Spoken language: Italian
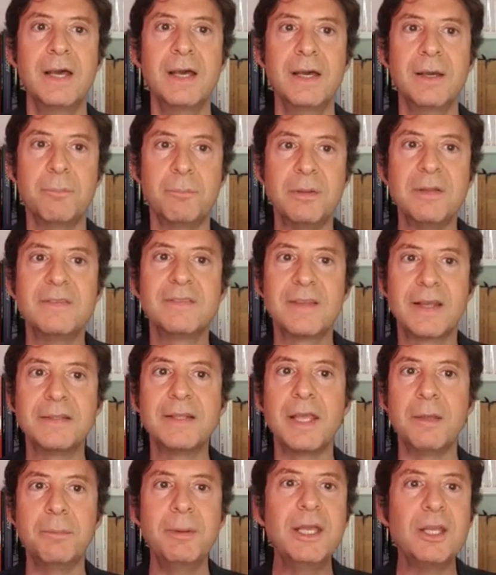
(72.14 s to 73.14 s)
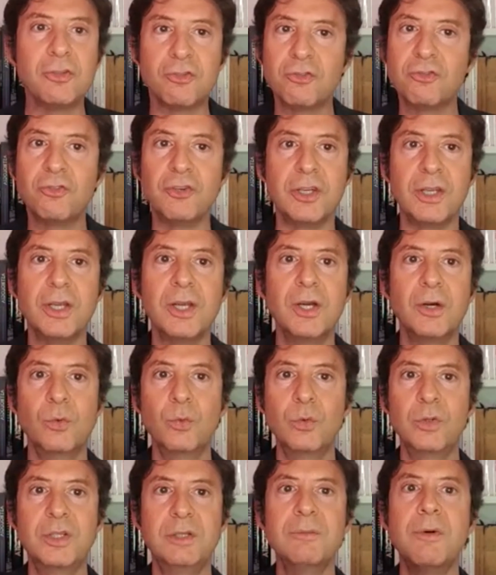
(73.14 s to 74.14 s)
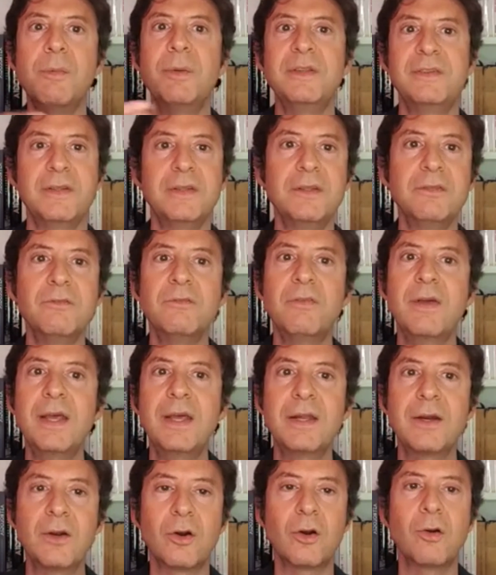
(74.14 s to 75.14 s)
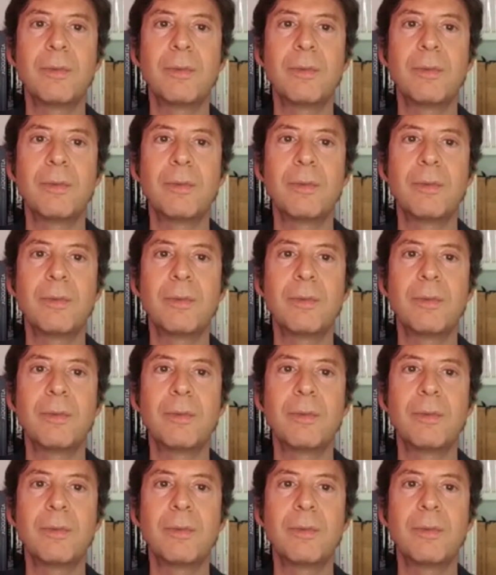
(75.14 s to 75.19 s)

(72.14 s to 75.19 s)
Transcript: Eh, pensate ai pesci, ultimo mese d'inverno,